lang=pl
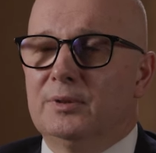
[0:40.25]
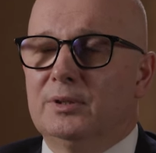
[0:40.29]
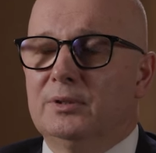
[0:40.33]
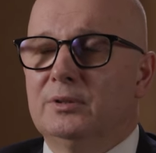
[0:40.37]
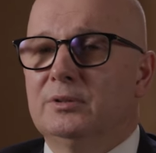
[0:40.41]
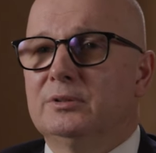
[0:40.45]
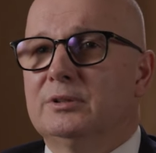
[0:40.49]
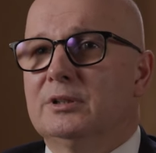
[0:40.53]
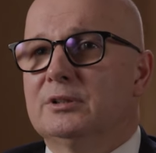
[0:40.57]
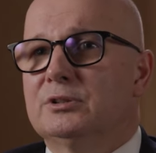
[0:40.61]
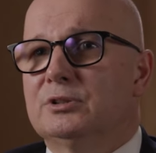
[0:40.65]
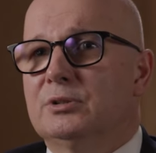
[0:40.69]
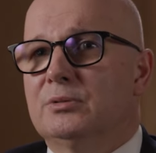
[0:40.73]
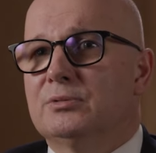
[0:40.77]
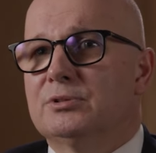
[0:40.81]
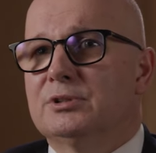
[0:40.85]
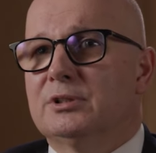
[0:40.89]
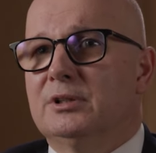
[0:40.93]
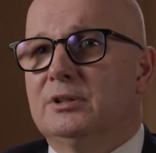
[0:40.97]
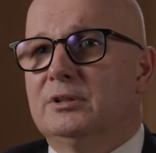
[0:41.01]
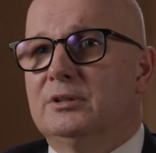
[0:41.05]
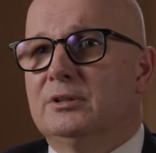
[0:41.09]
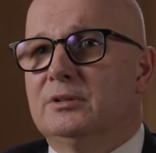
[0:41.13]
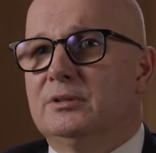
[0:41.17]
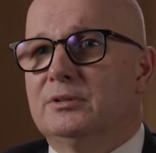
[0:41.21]
No, ta
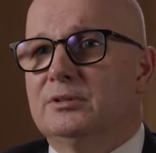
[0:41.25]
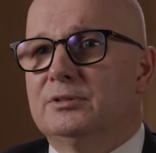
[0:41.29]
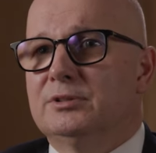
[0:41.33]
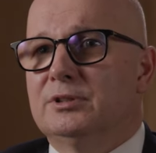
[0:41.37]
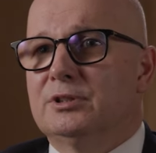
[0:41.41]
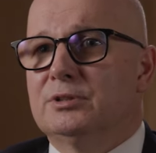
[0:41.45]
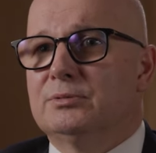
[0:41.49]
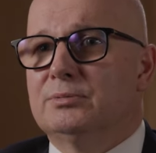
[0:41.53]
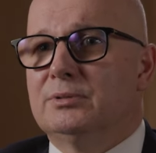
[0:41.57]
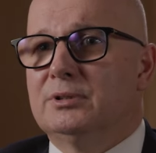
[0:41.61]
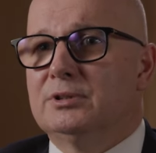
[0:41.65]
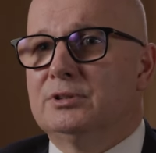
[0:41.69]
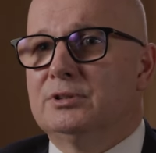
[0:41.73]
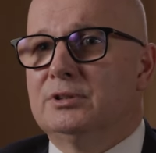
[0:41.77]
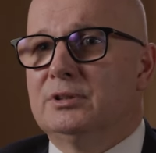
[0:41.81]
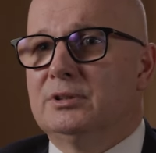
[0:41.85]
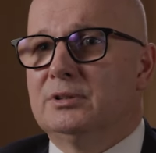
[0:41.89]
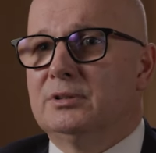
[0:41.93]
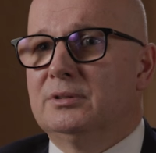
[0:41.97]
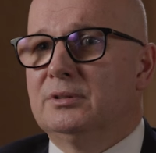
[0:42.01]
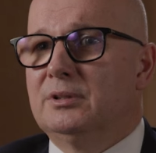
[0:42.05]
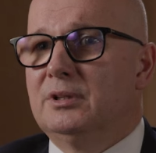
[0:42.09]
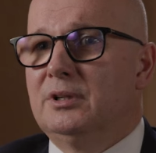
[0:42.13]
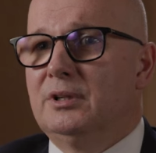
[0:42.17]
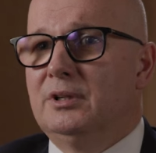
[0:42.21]
książka rozeszła
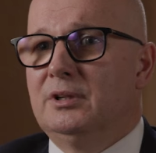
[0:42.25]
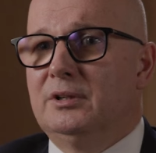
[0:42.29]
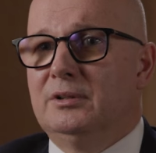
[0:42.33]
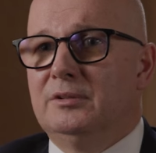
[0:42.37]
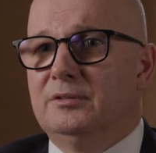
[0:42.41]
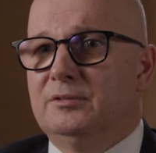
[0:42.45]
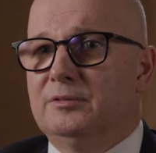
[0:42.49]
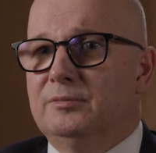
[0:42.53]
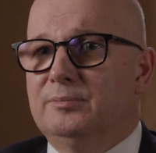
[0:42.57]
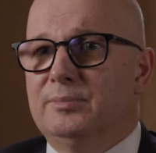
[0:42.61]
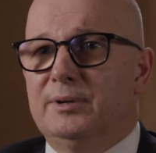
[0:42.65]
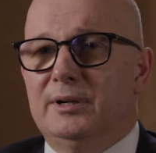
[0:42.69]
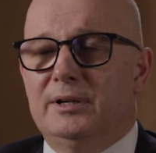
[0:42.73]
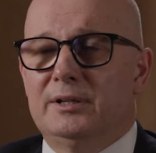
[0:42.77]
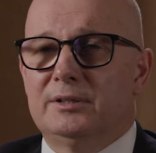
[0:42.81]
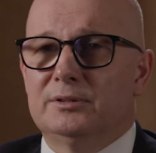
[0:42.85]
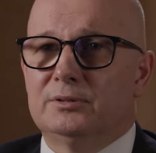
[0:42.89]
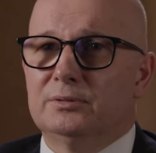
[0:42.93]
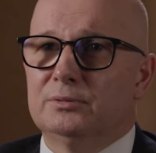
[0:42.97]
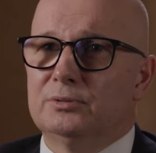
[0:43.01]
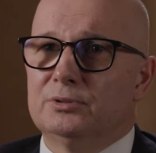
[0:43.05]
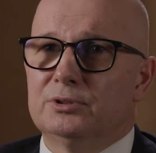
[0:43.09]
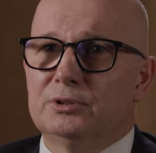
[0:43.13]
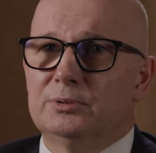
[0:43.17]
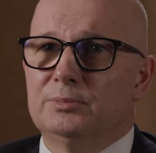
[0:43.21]
się w
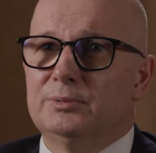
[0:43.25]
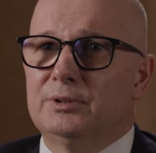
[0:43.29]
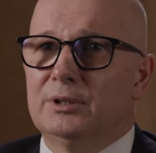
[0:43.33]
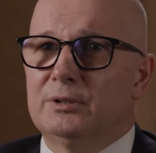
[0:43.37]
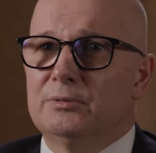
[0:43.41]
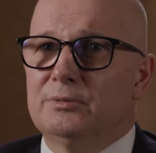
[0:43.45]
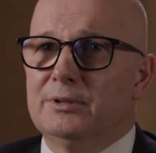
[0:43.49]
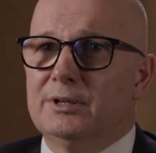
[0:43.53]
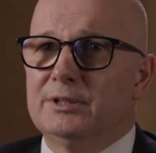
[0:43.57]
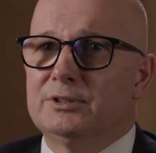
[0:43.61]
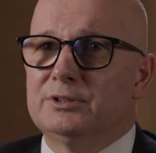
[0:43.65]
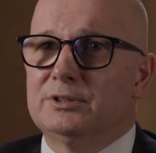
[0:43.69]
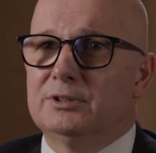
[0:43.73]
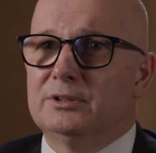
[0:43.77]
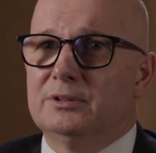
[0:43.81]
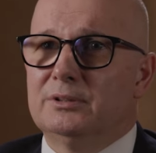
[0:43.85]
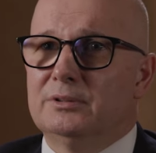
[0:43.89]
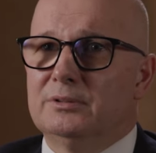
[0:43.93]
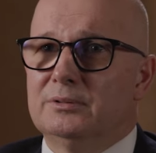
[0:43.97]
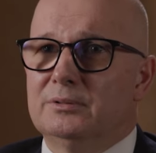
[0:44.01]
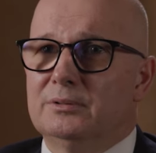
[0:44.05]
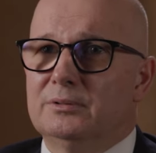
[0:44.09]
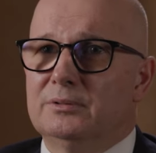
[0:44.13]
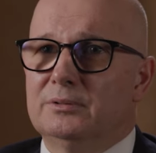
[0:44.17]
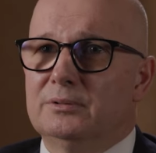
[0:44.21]
bardzo dużym nakładzie
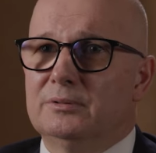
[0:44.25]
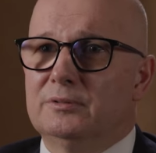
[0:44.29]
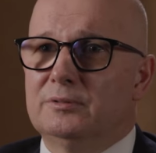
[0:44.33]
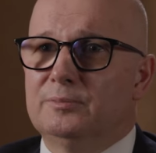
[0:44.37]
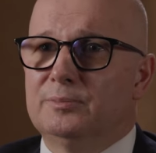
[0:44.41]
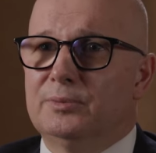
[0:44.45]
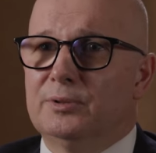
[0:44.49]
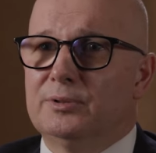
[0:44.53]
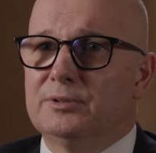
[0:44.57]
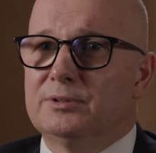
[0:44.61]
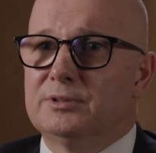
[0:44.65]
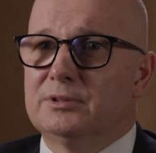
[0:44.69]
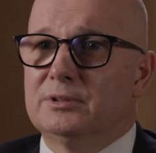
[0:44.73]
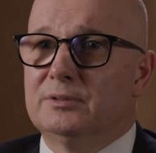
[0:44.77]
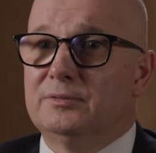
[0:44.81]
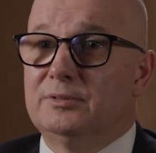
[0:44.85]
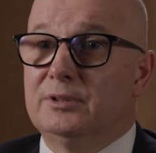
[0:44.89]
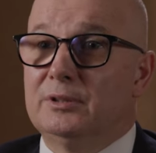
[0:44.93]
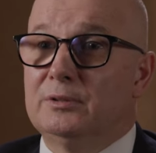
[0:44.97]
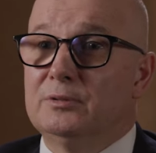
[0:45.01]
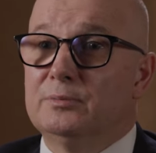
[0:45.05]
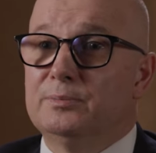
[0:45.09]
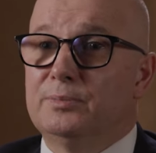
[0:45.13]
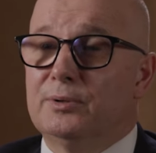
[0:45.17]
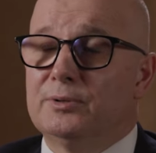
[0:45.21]
w Polsce.
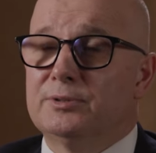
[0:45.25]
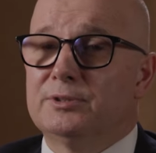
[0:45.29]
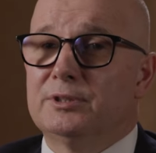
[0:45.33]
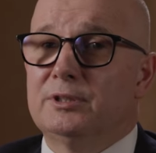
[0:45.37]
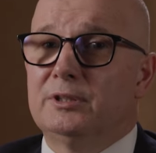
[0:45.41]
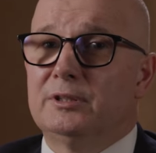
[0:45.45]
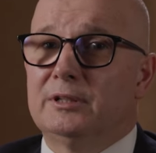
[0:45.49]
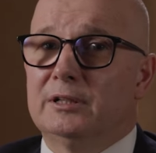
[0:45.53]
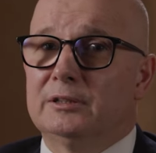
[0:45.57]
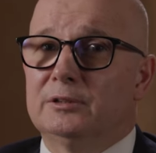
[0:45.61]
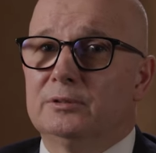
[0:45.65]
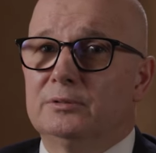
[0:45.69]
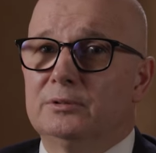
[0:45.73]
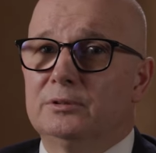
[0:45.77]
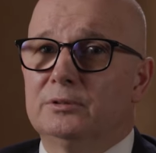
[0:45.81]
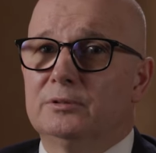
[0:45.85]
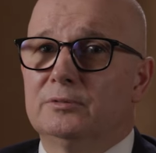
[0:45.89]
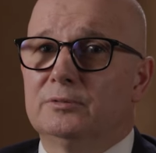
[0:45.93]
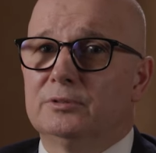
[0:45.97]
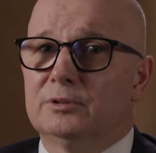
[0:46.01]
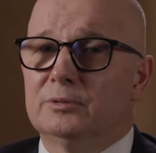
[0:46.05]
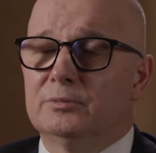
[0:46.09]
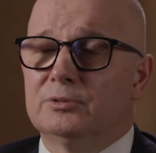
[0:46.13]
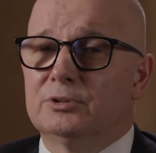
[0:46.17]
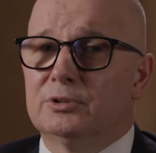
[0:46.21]
Wielu polskich
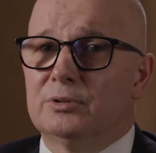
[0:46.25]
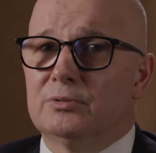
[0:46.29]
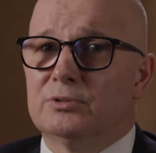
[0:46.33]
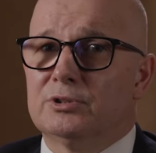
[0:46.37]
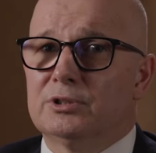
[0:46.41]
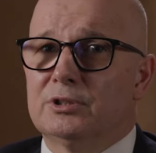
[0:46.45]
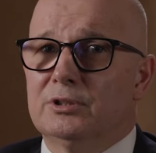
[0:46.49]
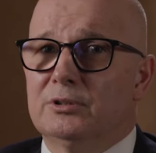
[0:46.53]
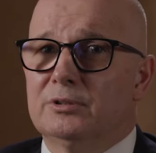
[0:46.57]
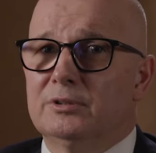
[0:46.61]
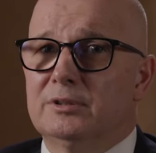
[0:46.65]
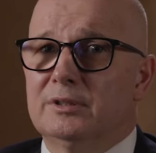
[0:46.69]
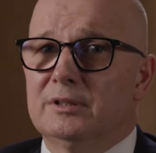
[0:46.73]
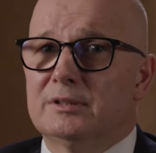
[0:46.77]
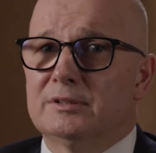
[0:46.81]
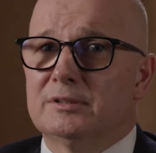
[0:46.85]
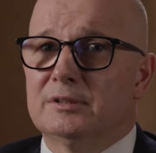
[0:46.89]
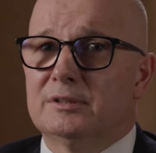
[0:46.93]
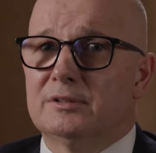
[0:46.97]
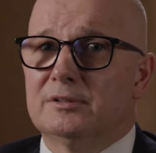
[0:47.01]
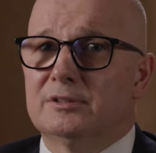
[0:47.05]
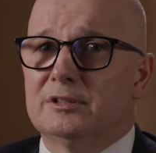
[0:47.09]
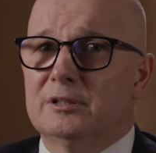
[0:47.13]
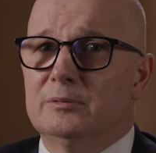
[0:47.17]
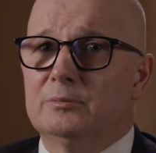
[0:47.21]
katolików tą książkę od nas
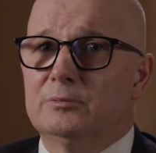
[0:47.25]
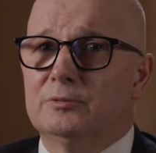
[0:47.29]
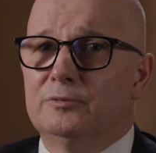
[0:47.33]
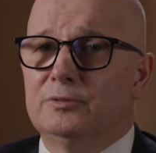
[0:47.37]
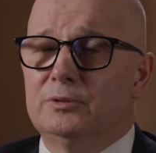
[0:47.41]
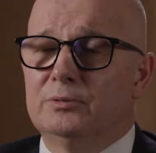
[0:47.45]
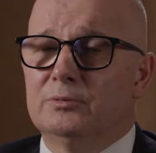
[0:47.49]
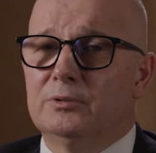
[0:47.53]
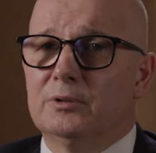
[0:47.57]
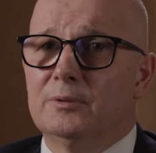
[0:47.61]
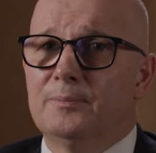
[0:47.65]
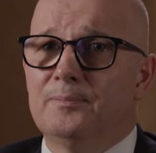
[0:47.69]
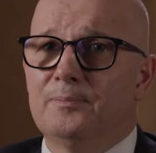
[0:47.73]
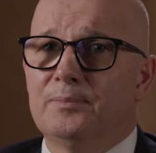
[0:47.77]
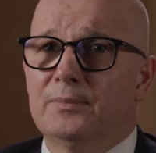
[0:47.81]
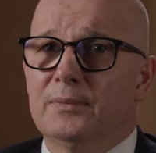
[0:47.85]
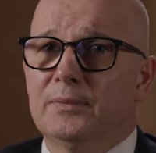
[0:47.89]
zamówiło